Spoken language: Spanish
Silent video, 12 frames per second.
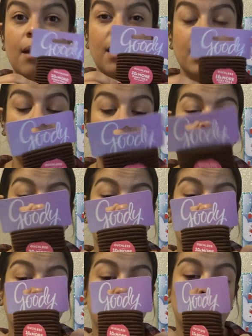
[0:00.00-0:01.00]
y
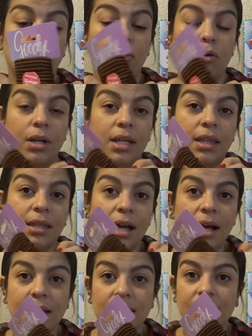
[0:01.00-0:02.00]
son
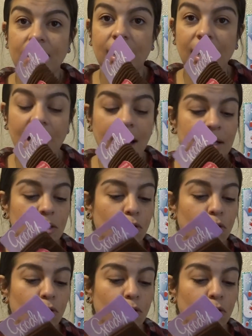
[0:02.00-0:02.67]
colitas, ligas,